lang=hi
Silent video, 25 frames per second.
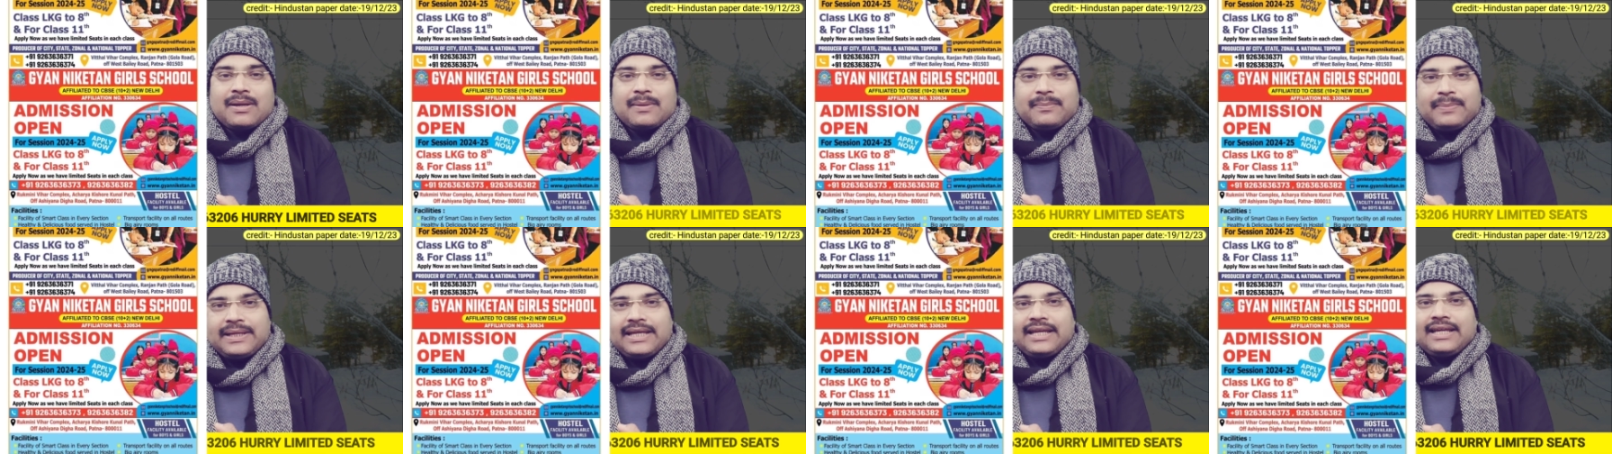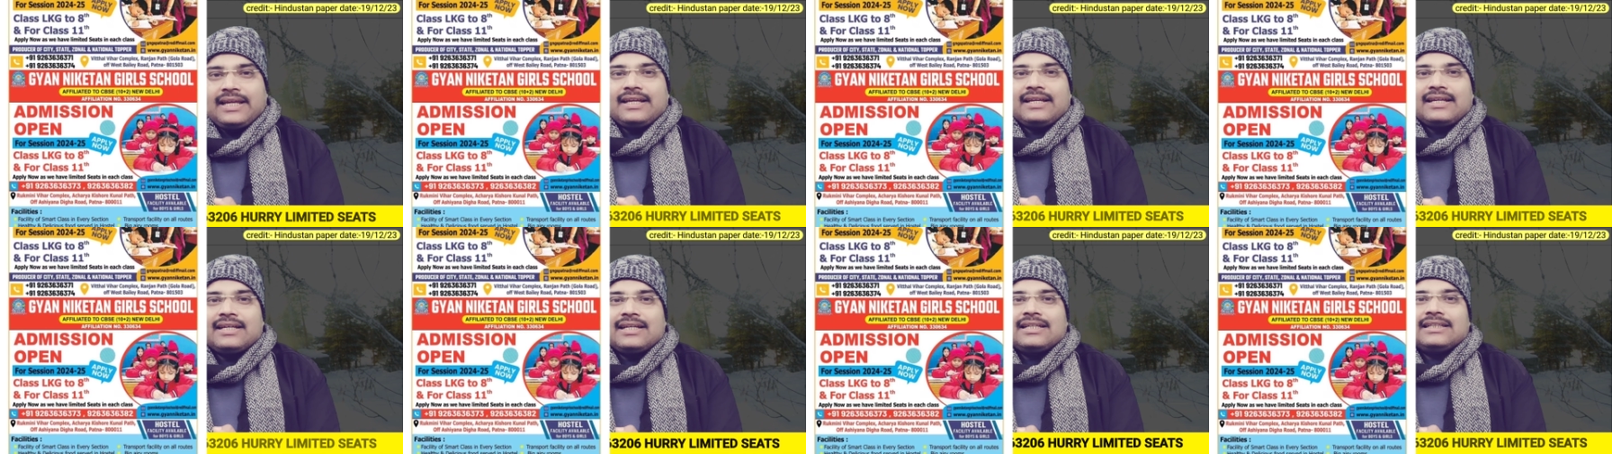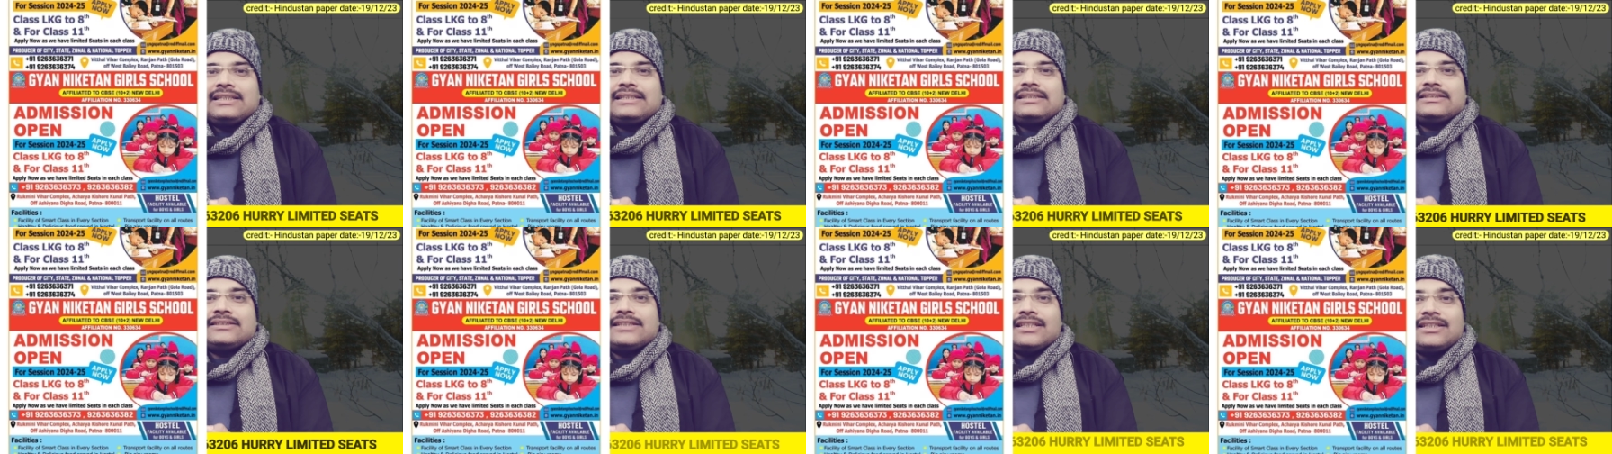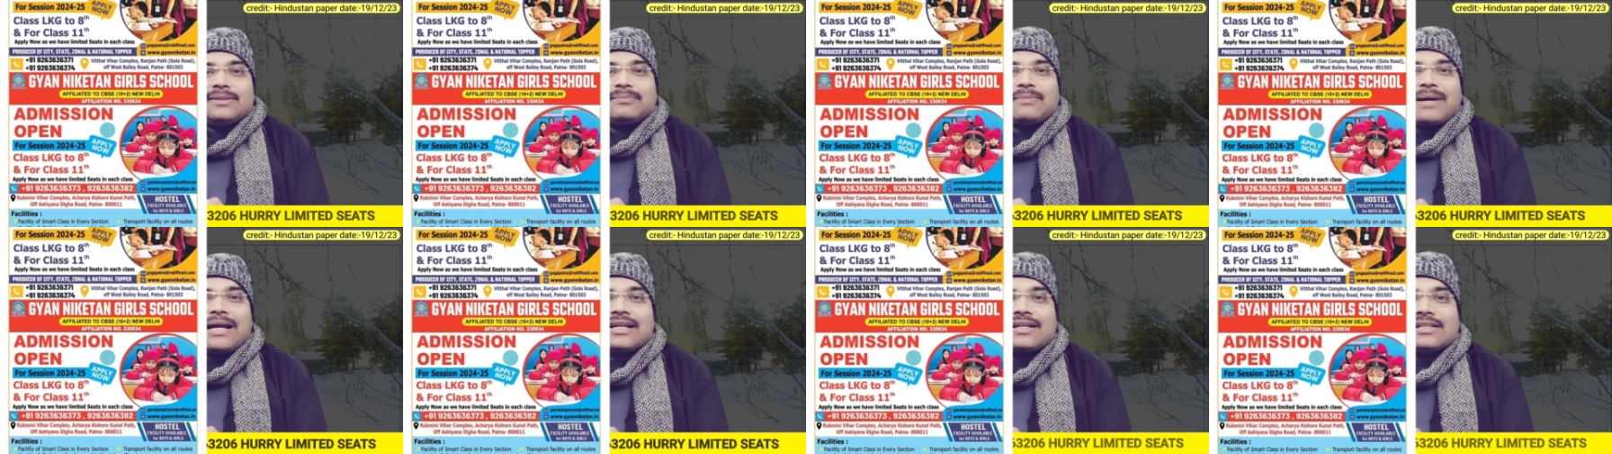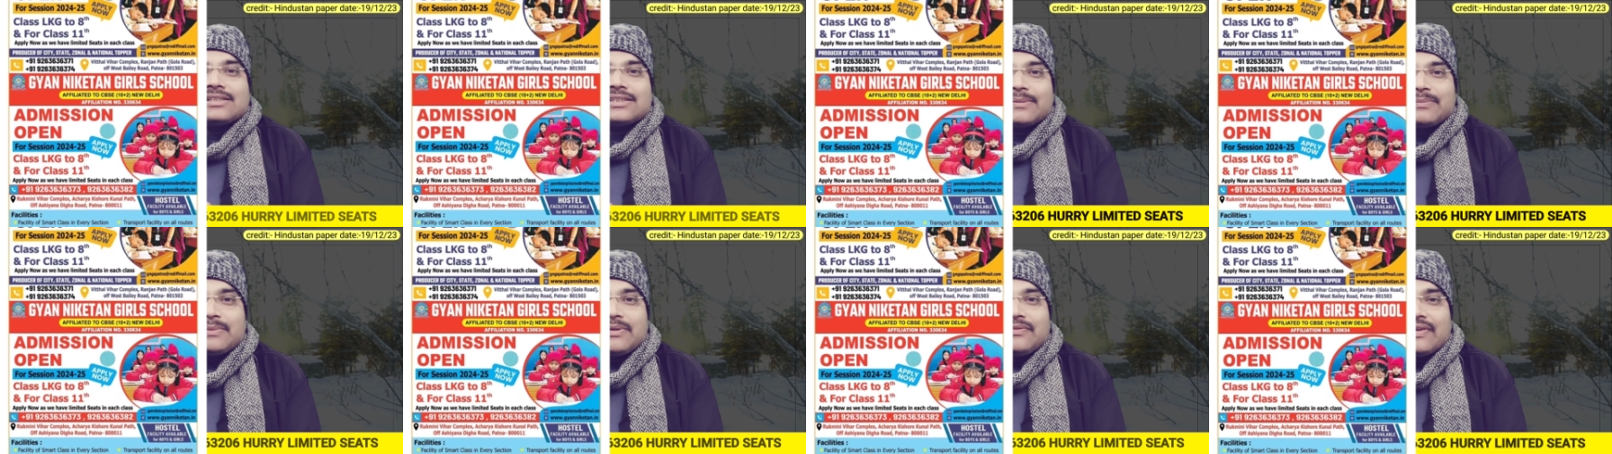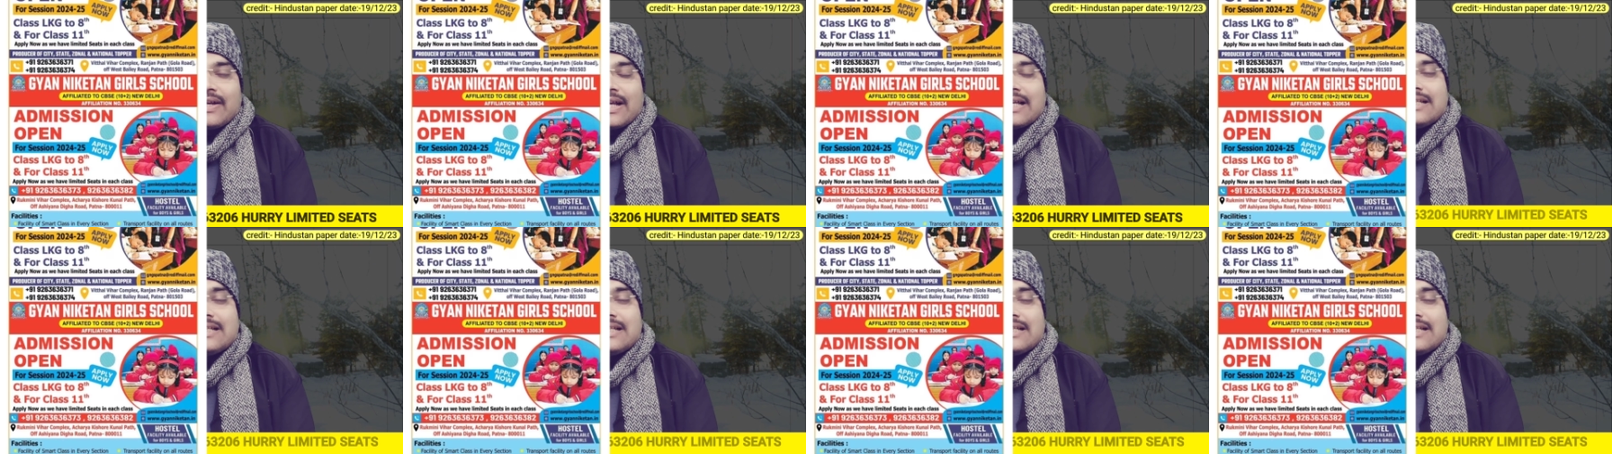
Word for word: में भी संत माइकल्स अपनी